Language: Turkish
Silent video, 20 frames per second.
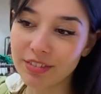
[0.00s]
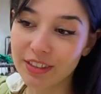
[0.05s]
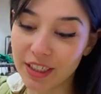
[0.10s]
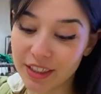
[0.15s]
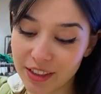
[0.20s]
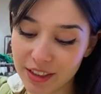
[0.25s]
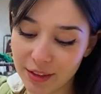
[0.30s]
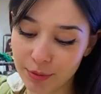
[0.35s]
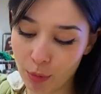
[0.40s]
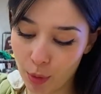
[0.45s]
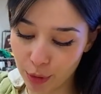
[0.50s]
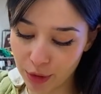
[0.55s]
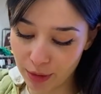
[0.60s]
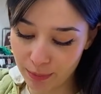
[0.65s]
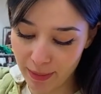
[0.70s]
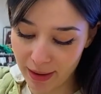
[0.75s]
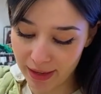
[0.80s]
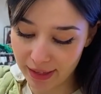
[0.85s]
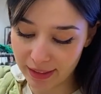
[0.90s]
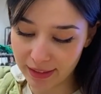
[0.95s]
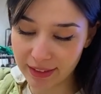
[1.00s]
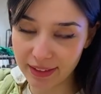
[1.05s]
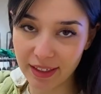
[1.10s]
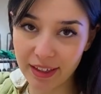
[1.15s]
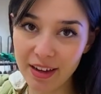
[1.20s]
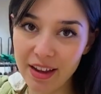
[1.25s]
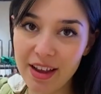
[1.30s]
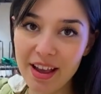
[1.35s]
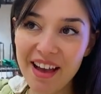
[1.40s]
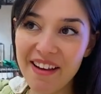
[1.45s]
yeşil moda belli ki
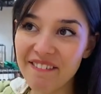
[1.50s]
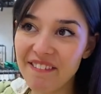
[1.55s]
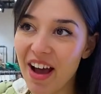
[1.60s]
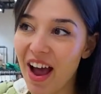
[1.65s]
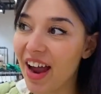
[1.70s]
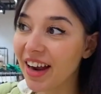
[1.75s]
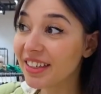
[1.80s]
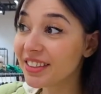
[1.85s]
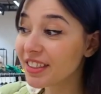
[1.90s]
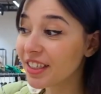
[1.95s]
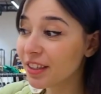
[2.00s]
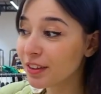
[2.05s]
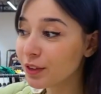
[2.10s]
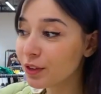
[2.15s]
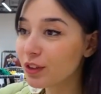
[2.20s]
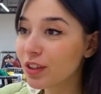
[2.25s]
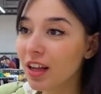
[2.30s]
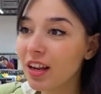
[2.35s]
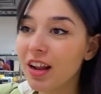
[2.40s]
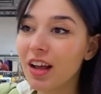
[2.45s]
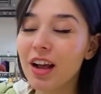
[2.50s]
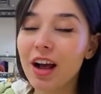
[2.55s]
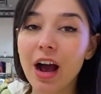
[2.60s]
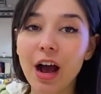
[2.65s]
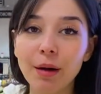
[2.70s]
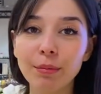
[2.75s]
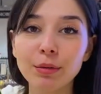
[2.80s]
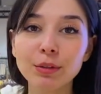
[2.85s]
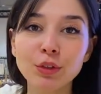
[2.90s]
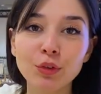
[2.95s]
ve her şey güzel
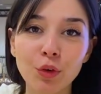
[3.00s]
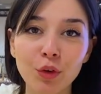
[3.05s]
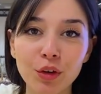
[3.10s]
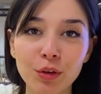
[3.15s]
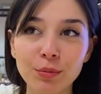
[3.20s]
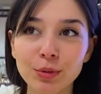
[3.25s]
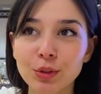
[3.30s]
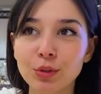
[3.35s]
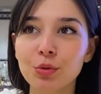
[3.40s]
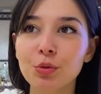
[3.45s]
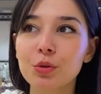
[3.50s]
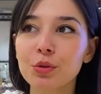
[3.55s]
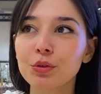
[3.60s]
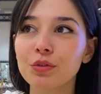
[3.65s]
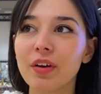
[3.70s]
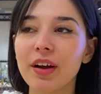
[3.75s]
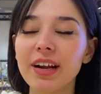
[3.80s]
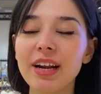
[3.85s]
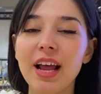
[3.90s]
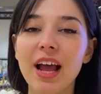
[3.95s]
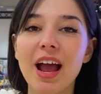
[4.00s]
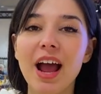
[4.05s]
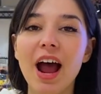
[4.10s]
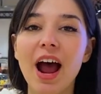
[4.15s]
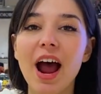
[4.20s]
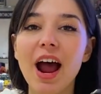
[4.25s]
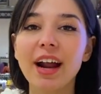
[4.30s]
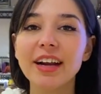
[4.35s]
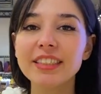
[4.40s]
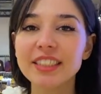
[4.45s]
ama şöyle bir sorun var.
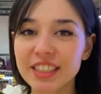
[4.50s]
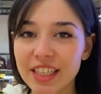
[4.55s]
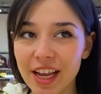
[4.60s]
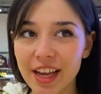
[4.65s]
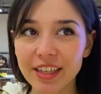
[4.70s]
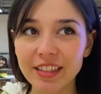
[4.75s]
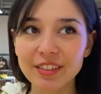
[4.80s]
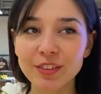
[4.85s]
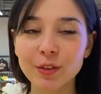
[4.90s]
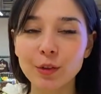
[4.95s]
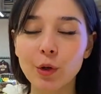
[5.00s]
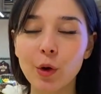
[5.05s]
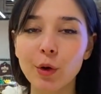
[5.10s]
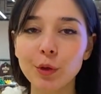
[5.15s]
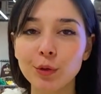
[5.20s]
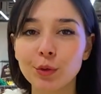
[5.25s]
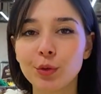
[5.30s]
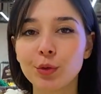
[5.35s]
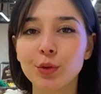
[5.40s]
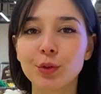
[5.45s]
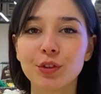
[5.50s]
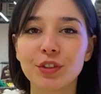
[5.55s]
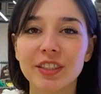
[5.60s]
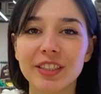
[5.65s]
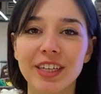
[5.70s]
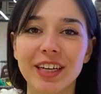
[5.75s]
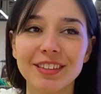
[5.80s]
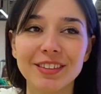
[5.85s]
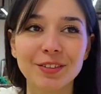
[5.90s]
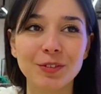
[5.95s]
Her şey 400
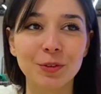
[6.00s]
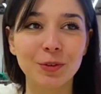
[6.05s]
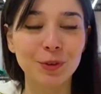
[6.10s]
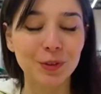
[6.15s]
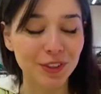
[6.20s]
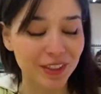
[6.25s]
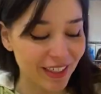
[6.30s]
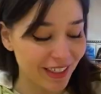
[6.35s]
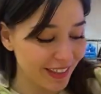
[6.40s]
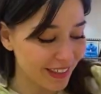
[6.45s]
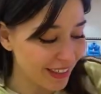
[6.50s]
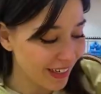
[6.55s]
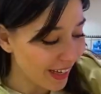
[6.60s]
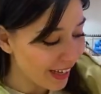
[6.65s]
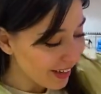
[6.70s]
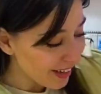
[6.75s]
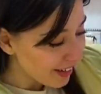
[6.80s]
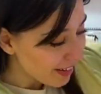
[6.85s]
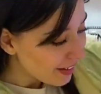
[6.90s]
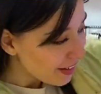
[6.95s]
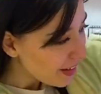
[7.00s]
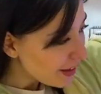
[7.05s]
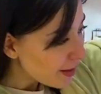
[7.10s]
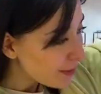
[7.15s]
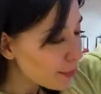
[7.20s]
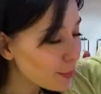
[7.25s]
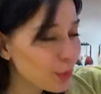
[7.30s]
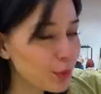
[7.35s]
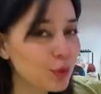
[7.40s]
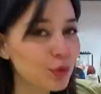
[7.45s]
liranın üzerinde.
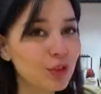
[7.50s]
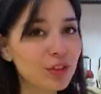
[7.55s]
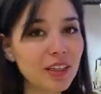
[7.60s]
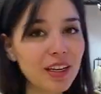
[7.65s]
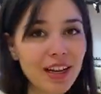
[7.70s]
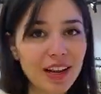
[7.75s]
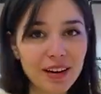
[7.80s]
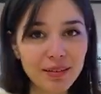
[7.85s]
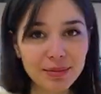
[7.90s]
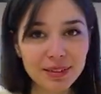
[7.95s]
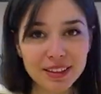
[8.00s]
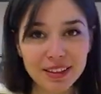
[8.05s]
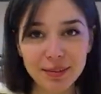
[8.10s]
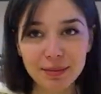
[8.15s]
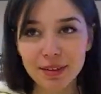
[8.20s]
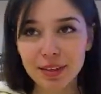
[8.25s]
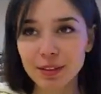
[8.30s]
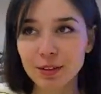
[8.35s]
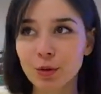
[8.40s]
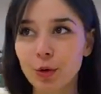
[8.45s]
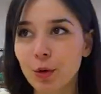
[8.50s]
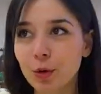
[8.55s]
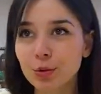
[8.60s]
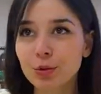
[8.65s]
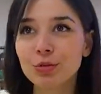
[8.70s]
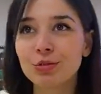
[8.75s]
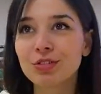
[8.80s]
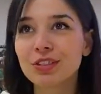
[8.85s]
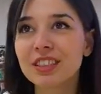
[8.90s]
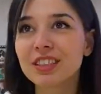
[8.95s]
Bu güzel elbise bile
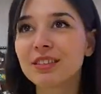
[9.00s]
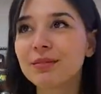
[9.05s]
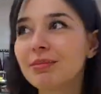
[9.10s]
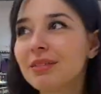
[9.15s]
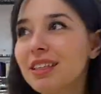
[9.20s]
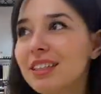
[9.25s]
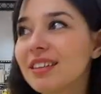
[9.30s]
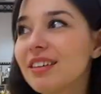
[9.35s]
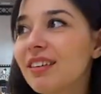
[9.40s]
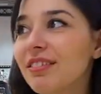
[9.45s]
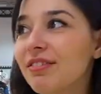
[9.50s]
420 lira